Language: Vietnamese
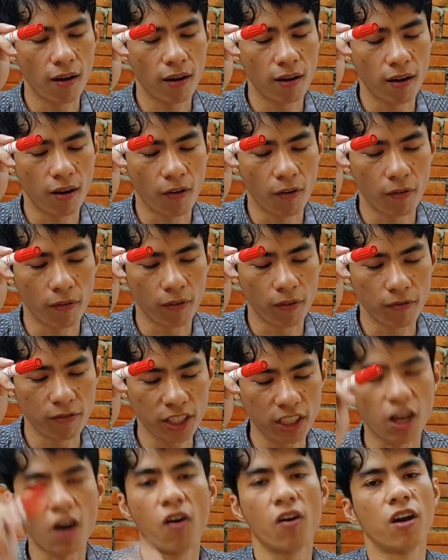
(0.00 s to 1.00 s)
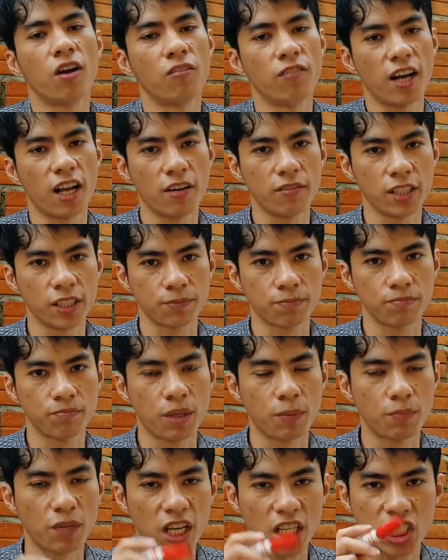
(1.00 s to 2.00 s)
lỗ video là về mình
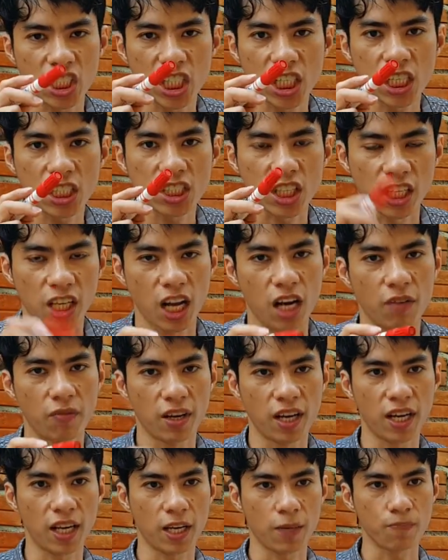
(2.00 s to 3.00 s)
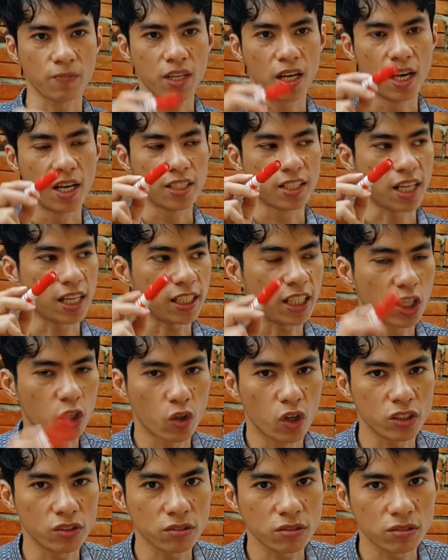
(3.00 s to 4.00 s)
mình men chia channel là về này chẳng cái
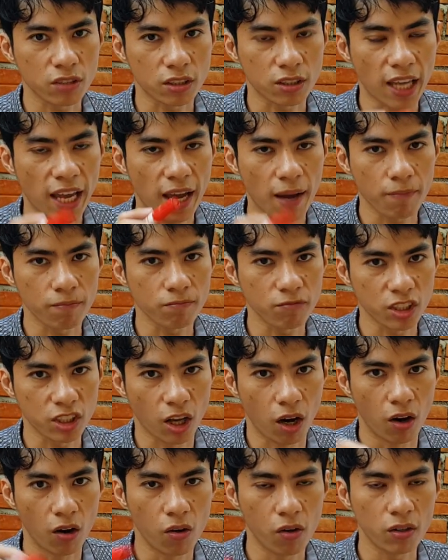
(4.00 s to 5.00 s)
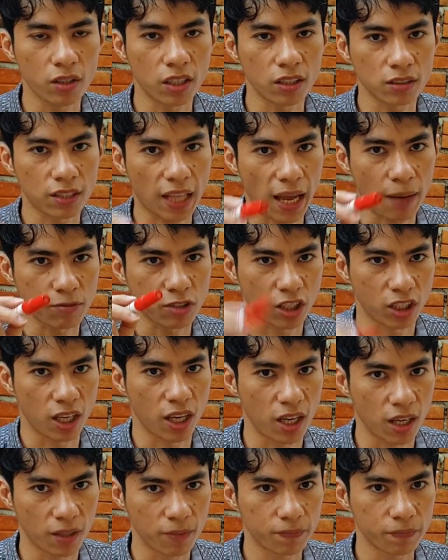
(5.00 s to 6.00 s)
rung từ tam video nâng tam
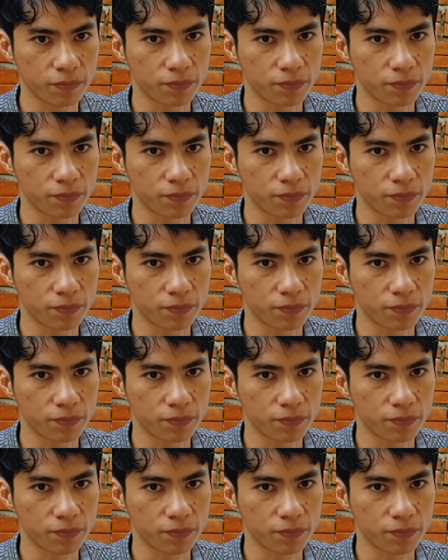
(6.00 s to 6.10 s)
channel